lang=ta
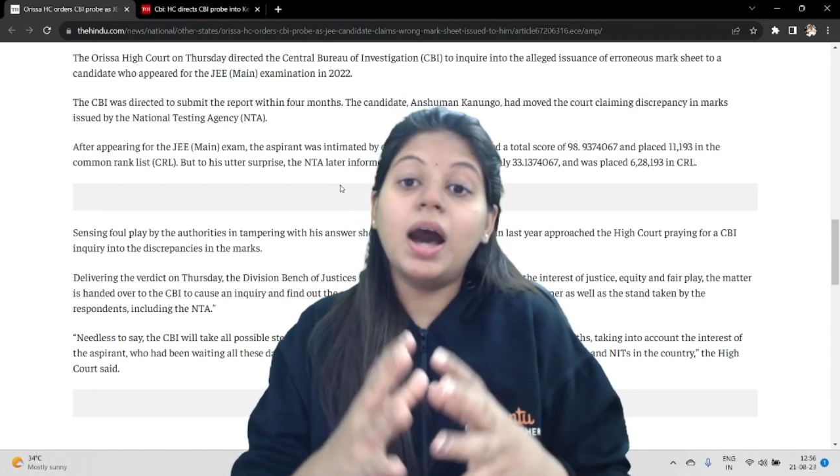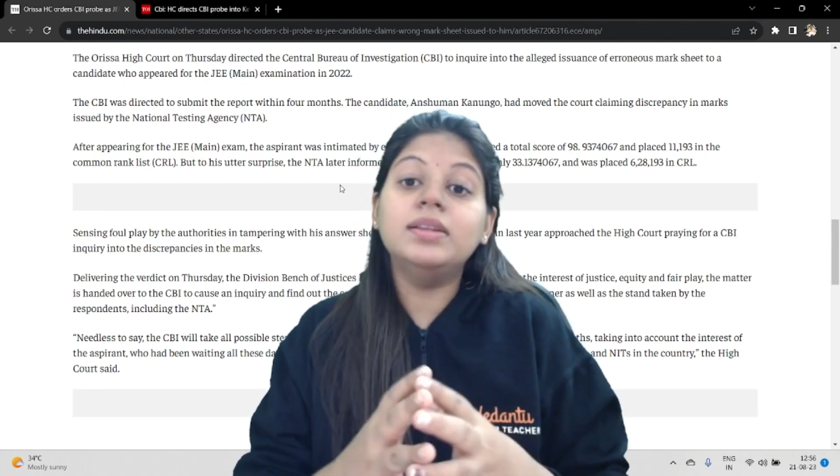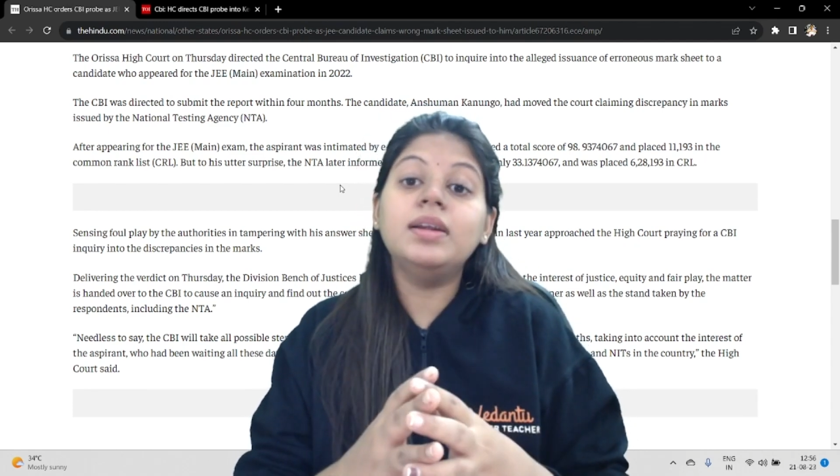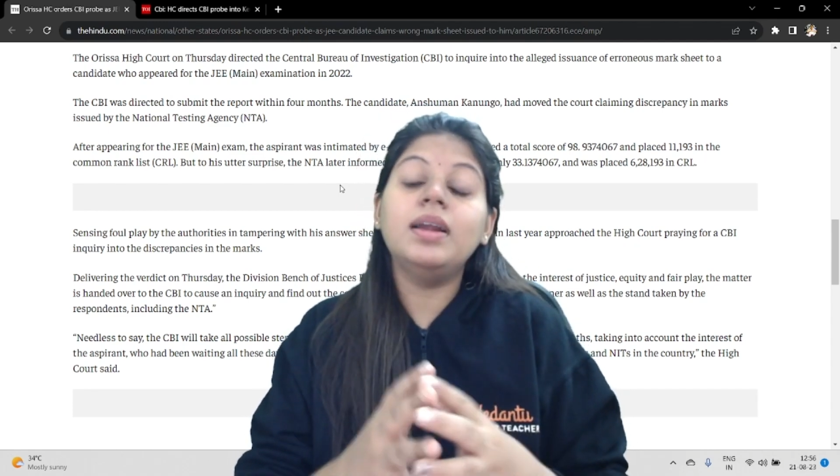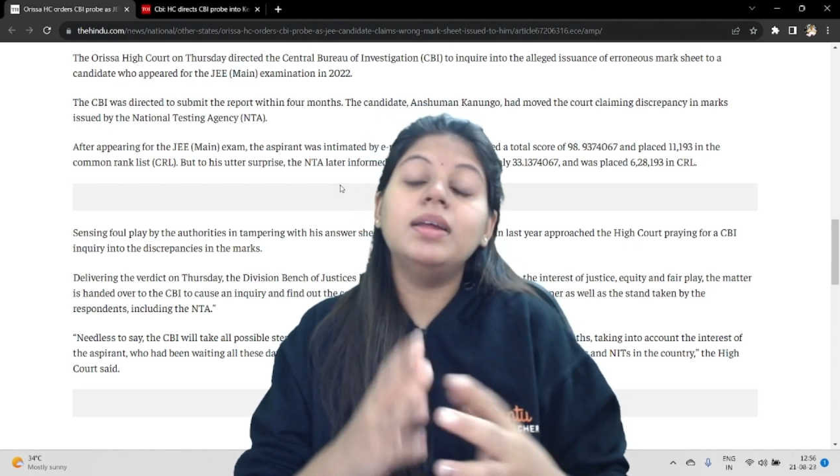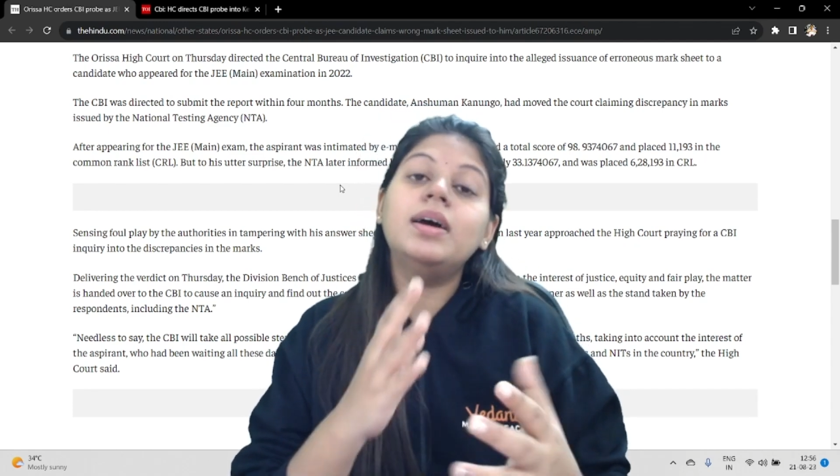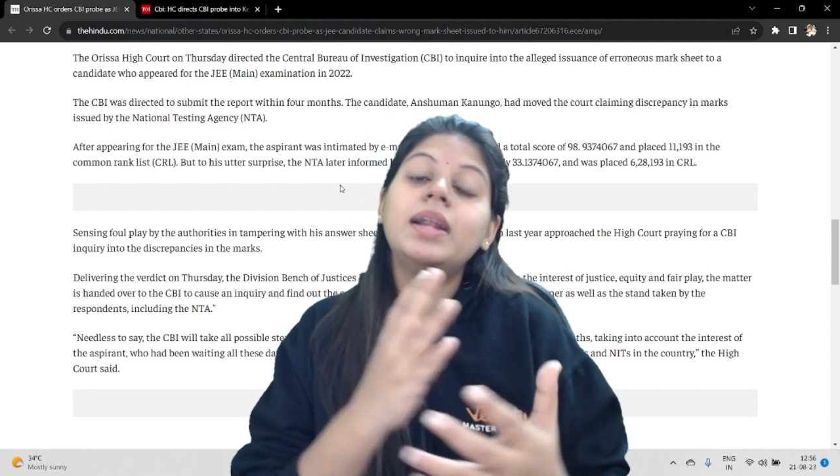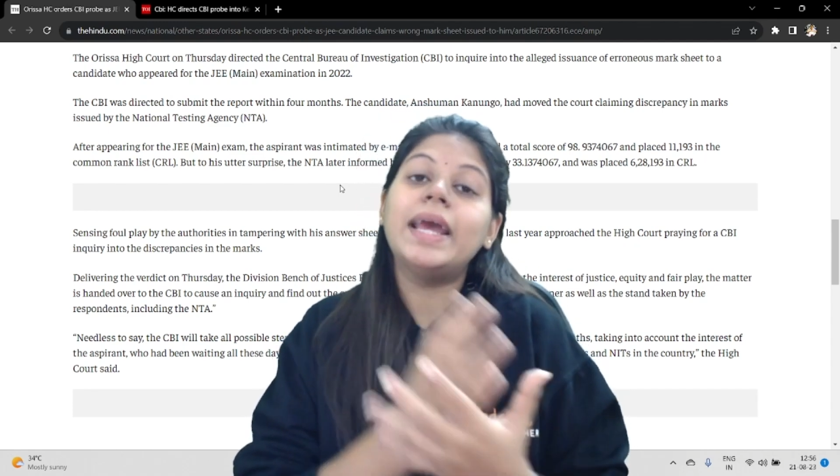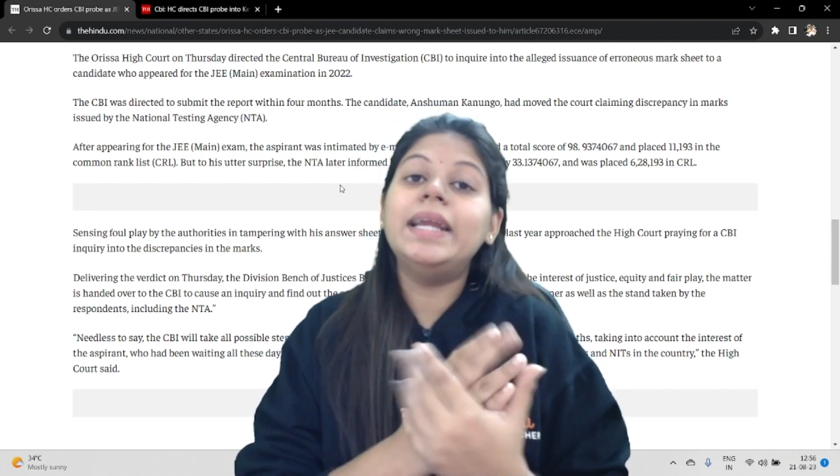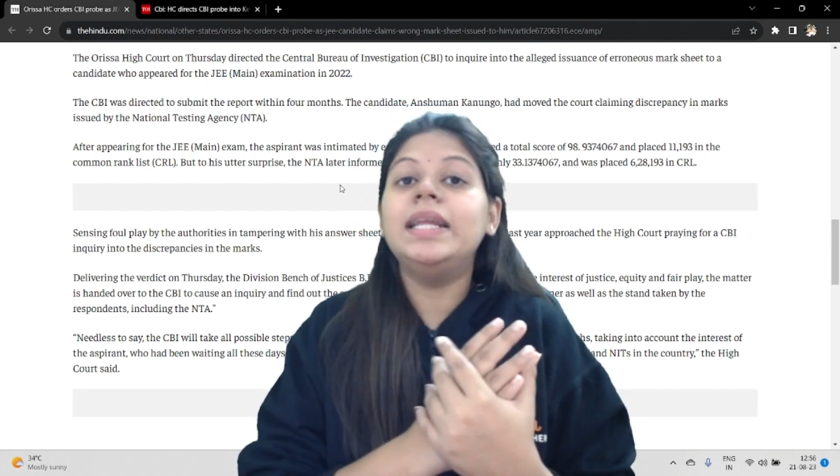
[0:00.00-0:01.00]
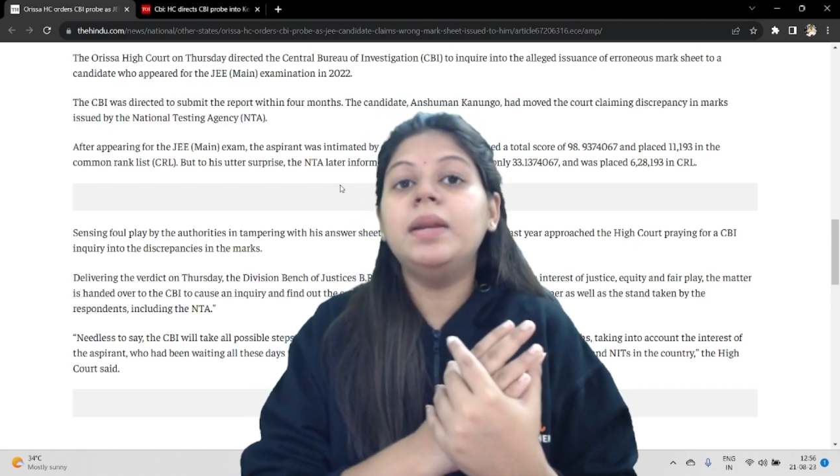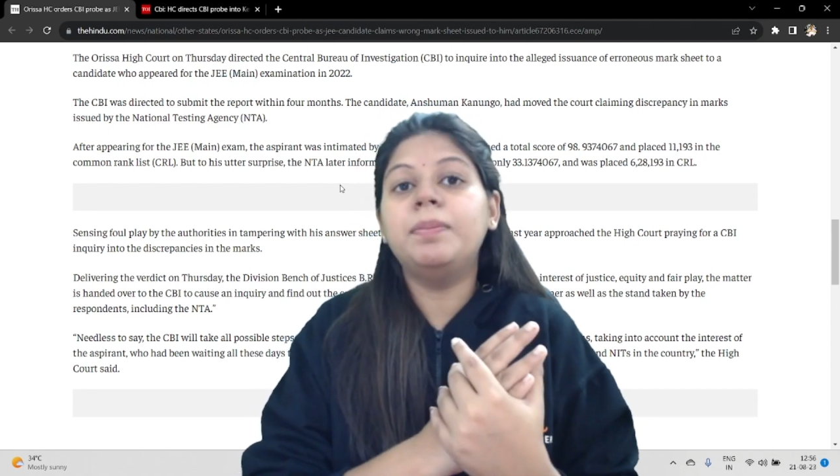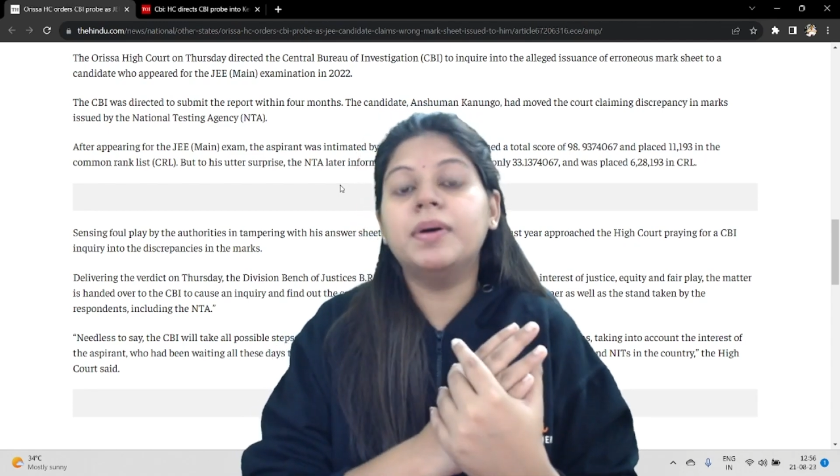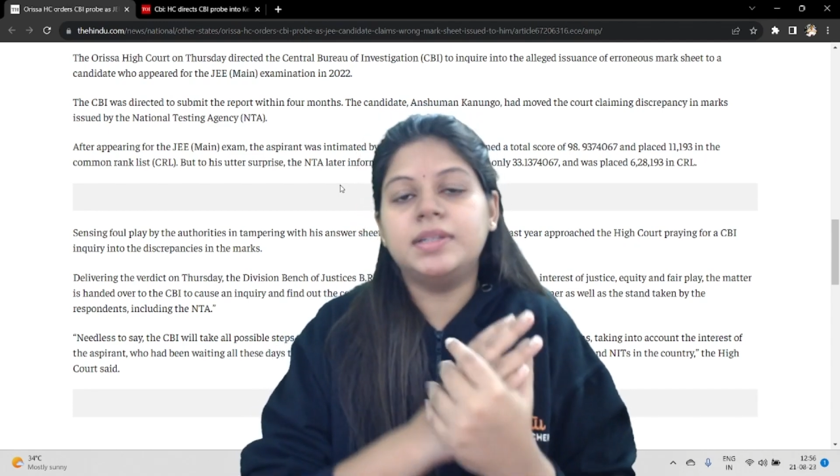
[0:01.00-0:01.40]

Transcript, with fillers: அதனால தான் நைன்டி எயிட்